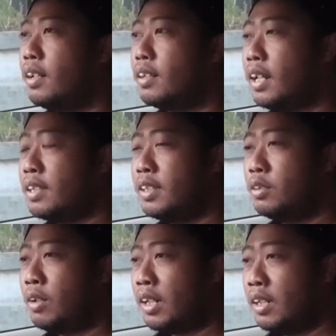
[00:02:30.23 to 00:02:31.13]
nasi
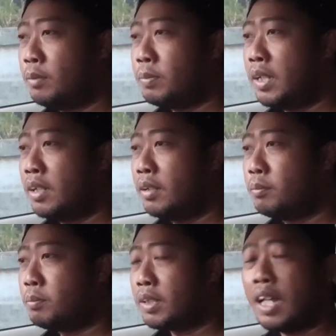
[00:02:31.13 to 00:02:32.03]
itu akan lebih
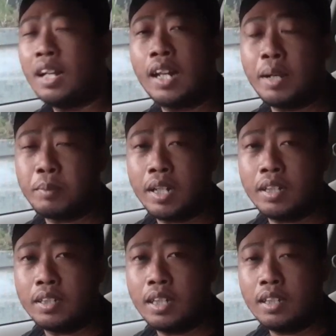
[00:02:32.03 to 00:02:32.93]
bertahan lama
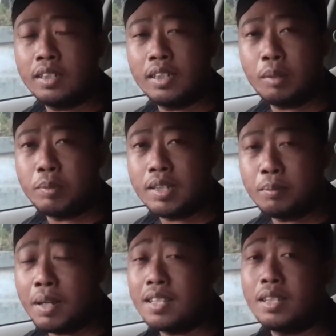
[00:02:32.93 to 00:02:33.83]
ya tidak
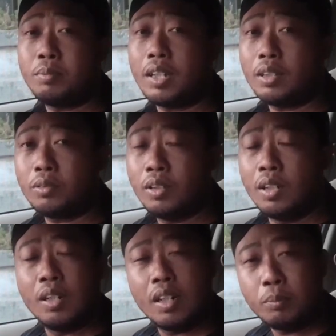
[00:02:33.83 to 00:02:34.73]
bisa basi begitu
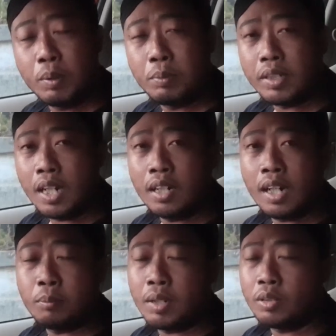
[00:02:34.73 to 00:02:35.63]
lebih bertahan
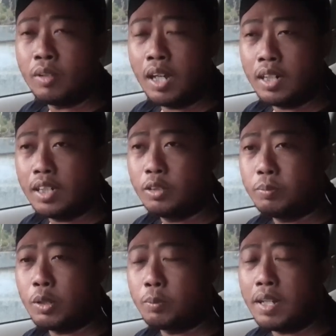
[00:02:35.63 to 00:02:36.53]
lama dua hari itu
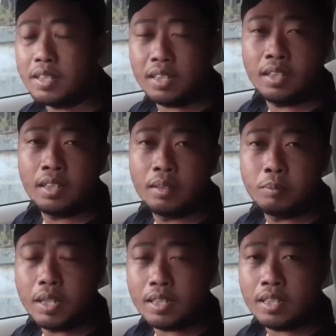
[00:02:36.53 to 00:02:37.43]
baru basi
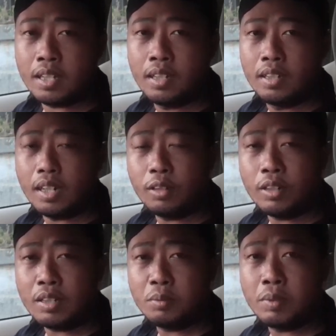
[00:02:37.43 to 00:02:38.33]
biasanya kalau
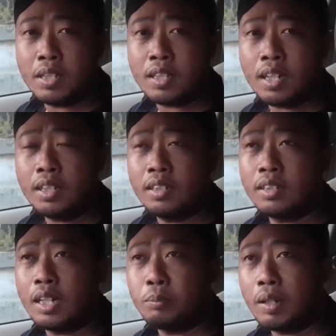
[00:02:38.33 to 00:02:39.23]
nasi biasa kan
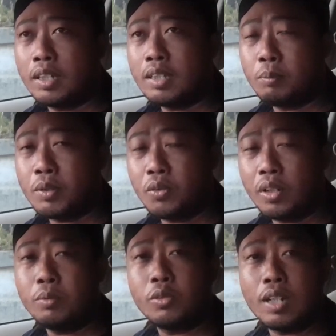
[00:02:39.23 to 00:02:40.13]
dari pagi sampai
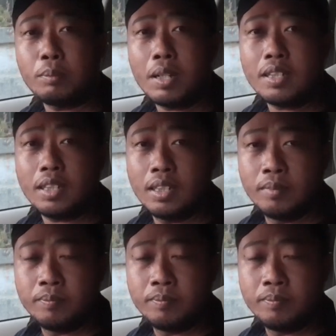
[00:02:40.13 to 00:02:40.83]
sore sudah basi